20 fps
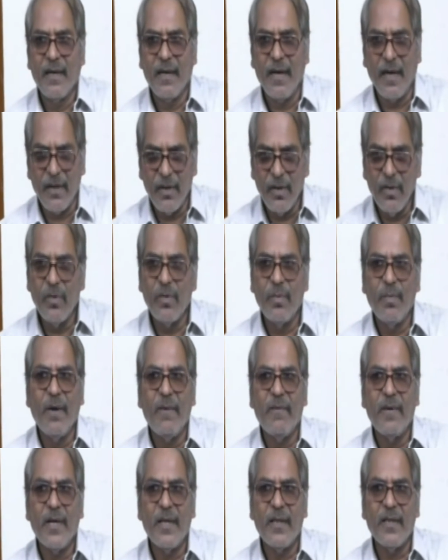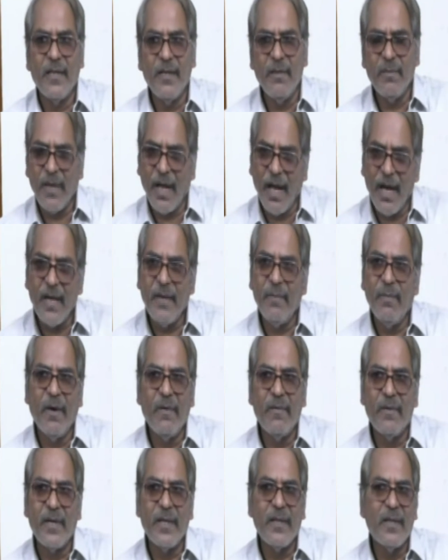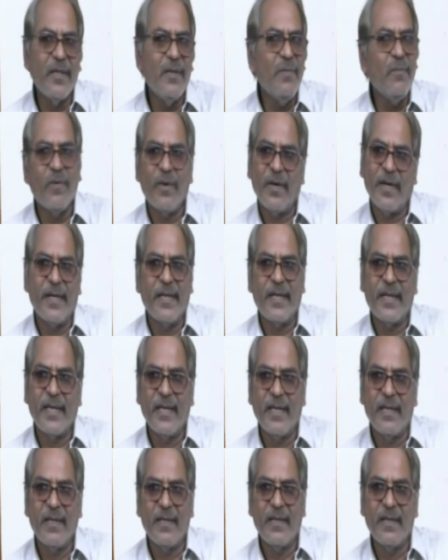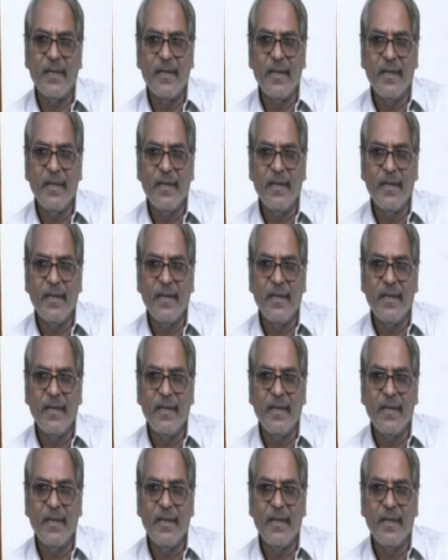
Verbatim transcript: கடலூர் மாவட்டத்தையும் நாகை மாவட்டத்தையும் உள்ளடக்கியது